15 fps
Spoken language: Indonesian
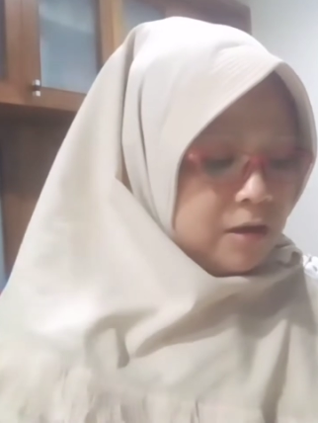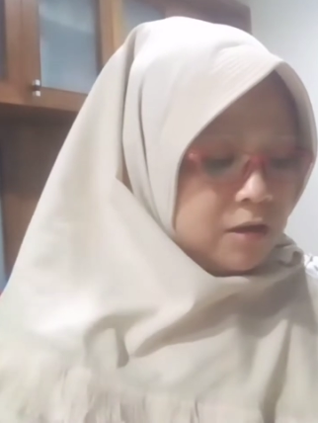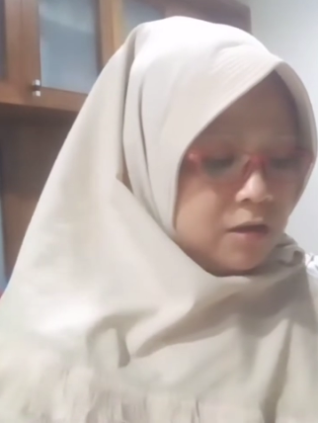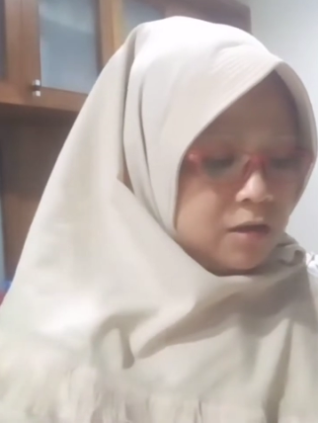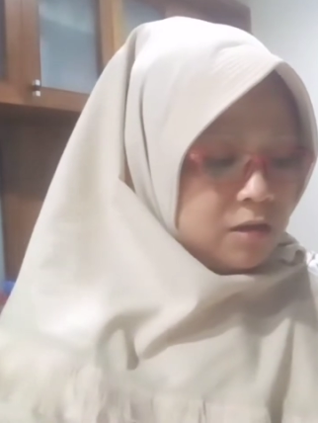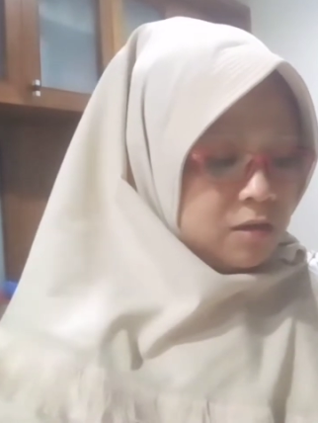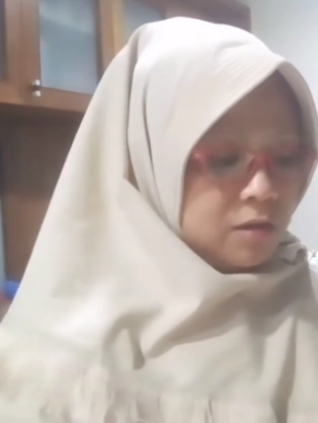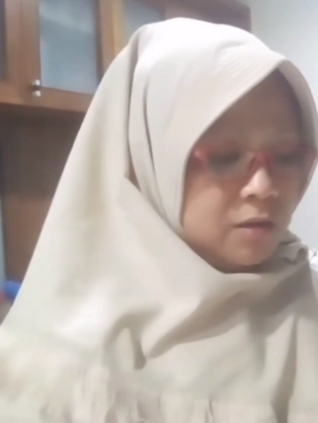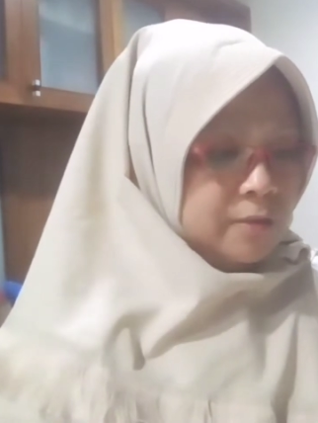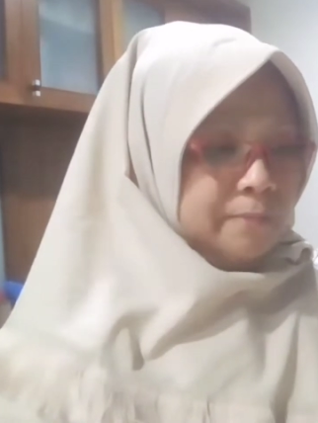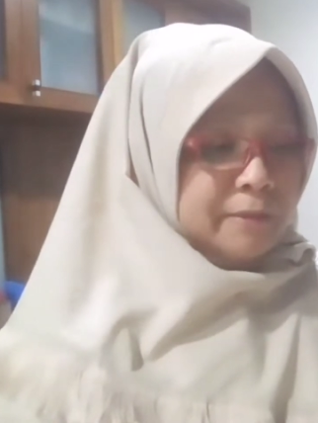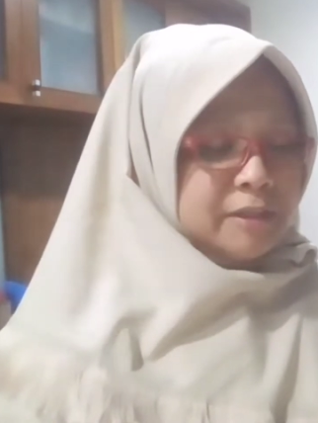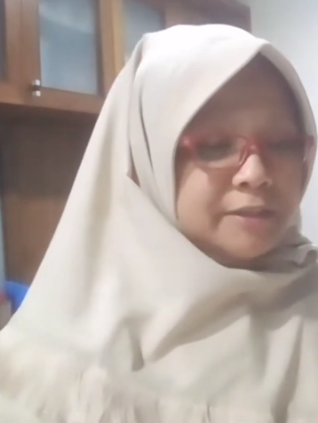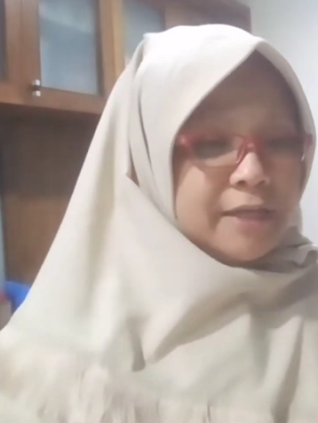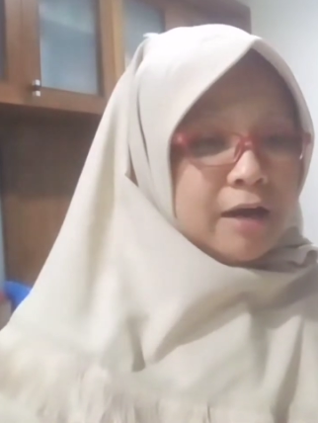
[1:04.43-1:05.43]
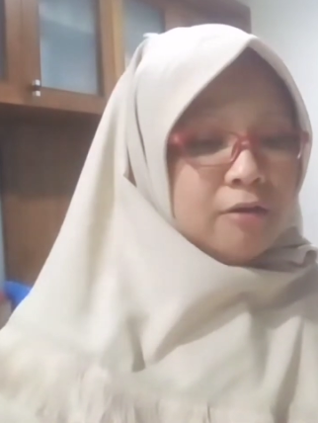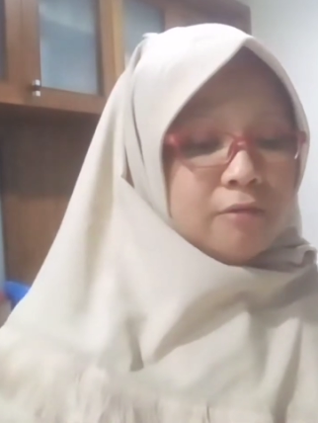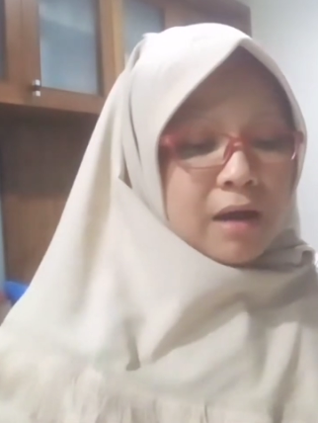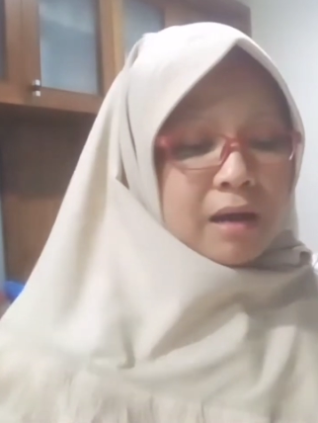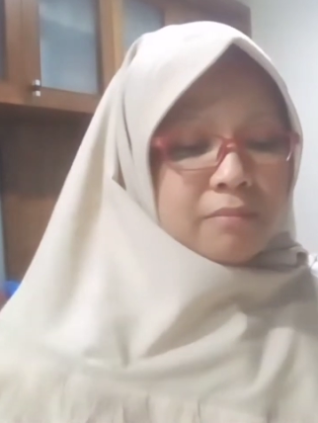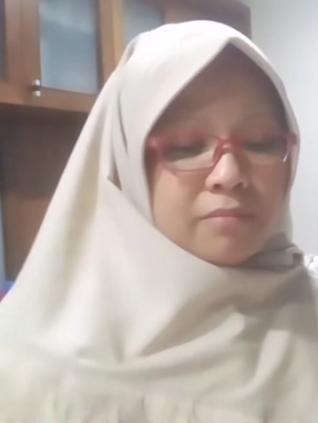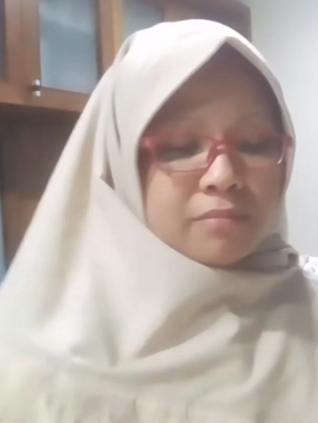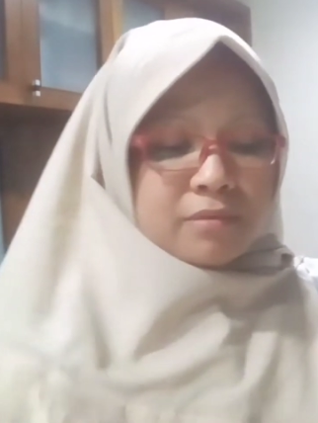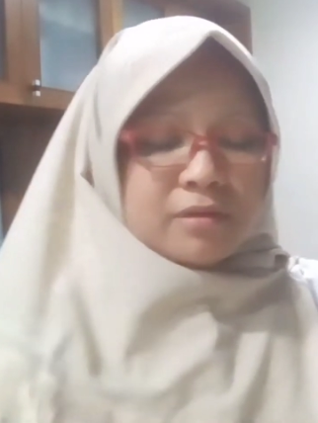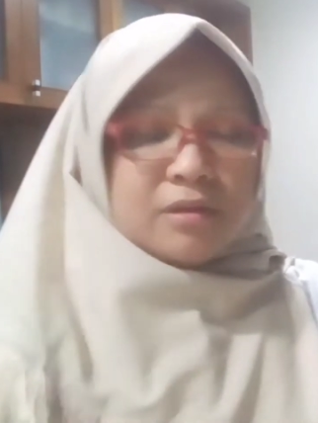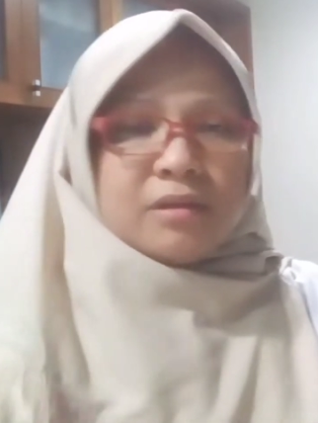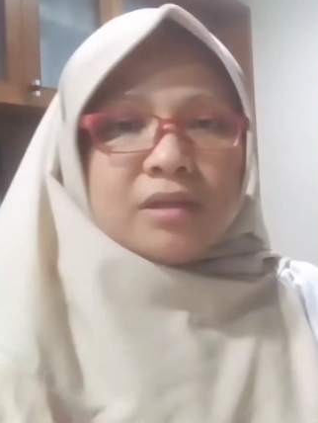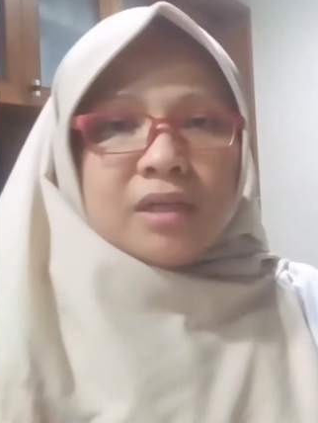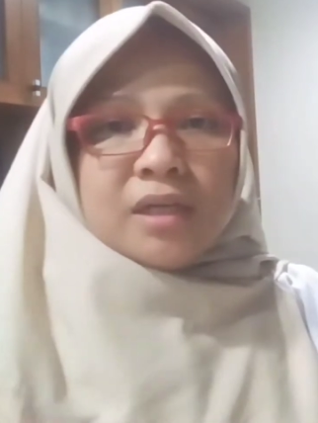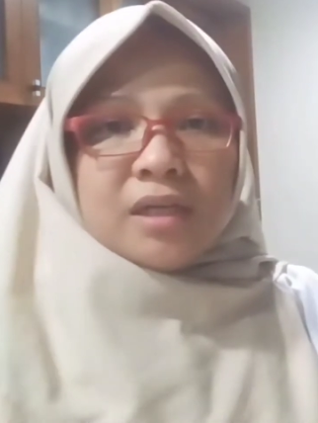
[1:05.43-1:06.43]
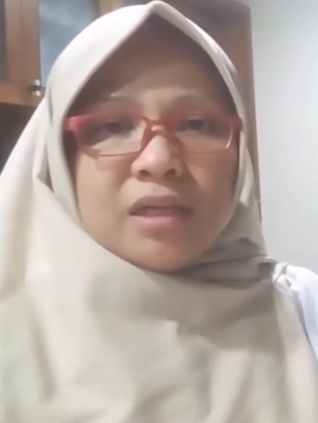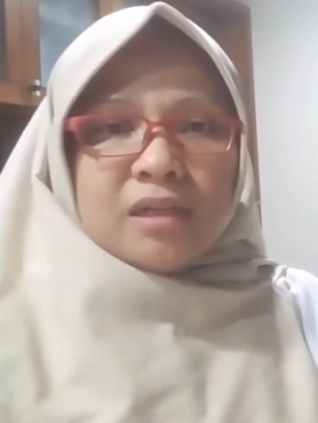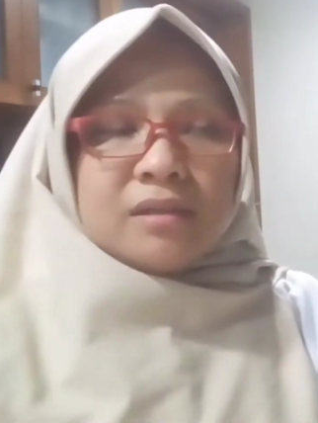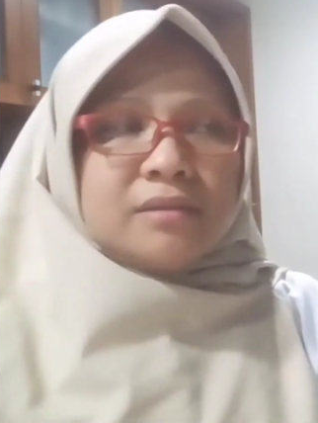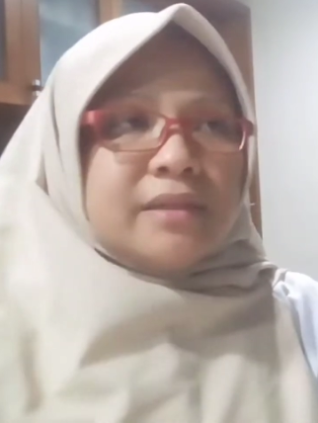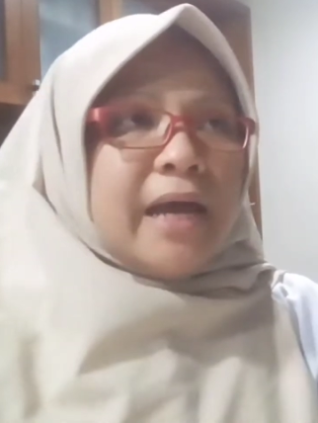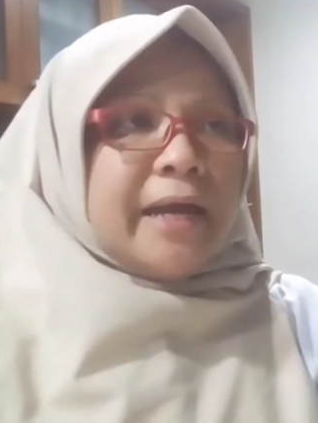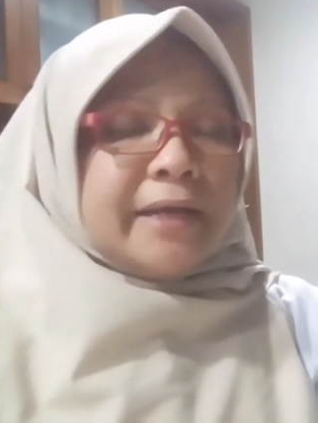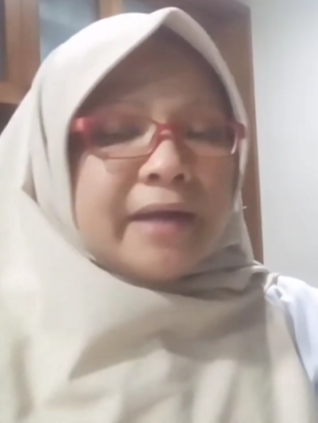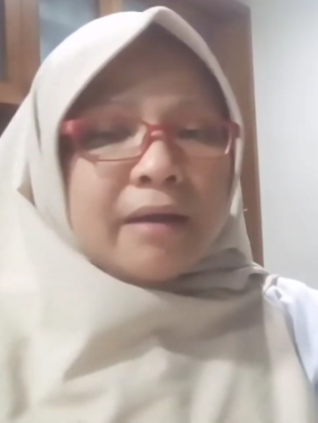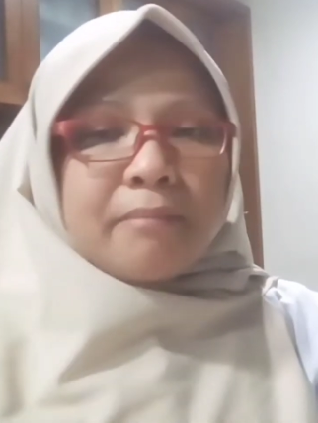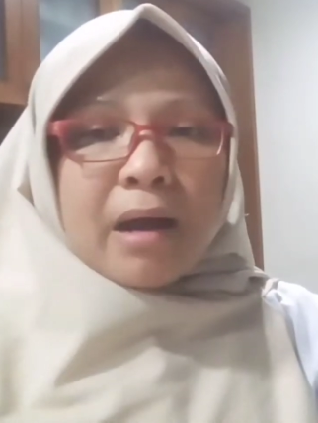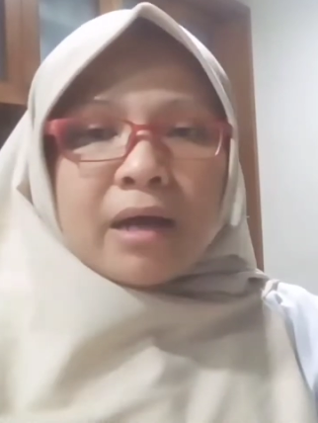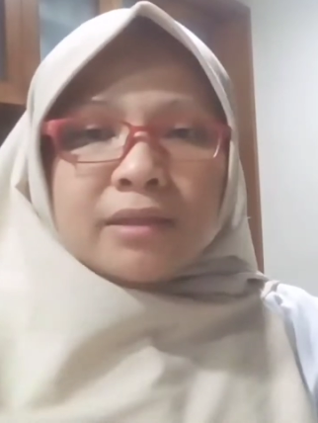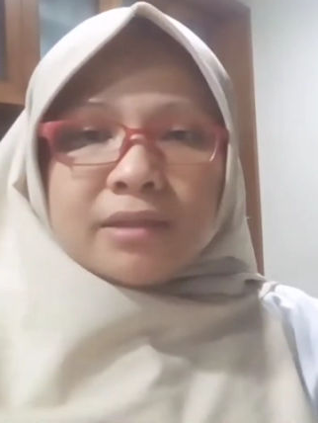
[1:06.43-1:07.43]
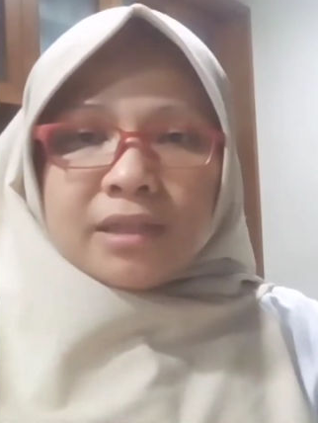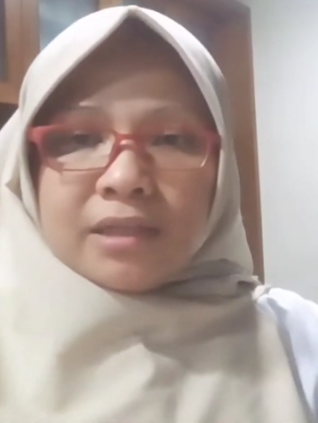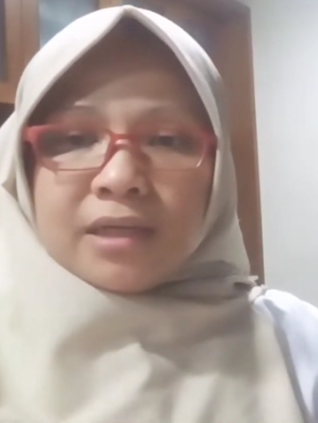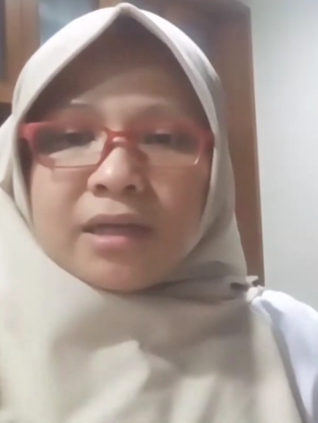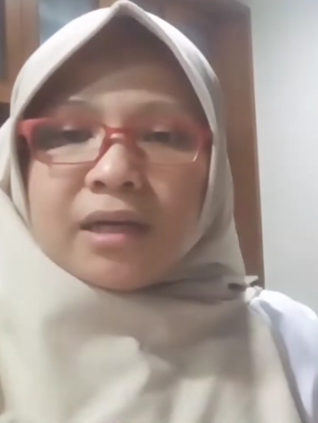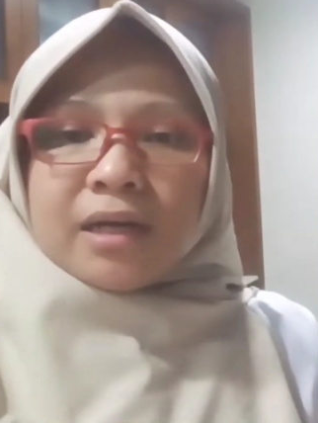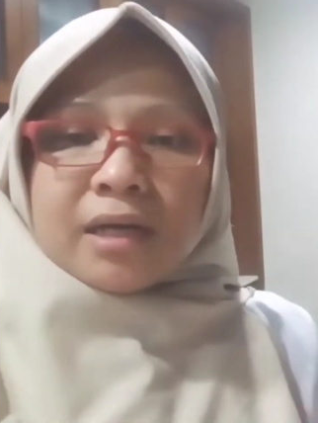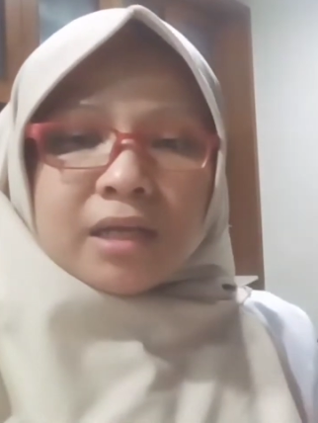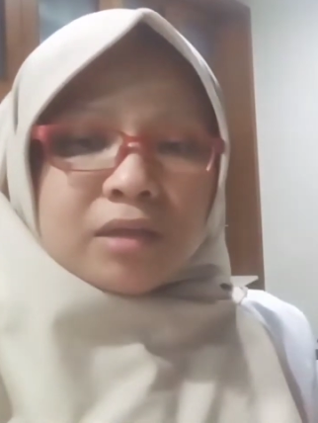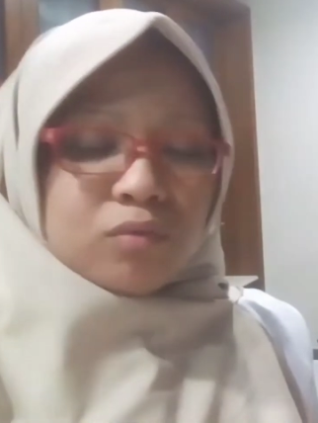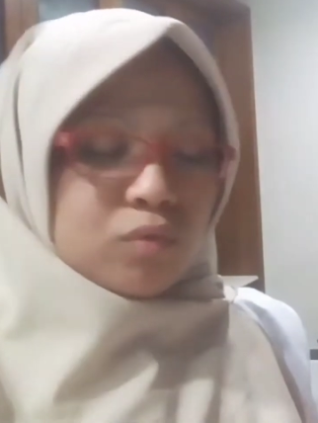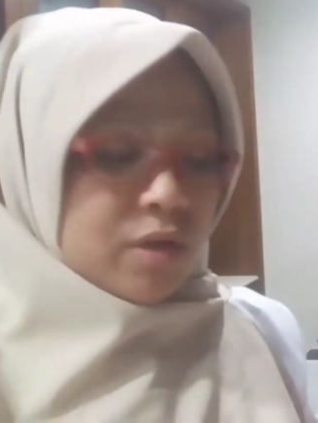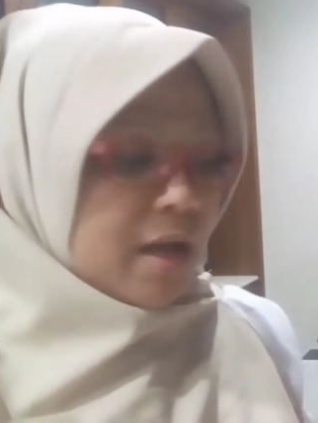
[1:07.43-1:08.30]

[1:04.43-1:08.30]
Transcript: uh, menjawab nggak enak banget didengar gitu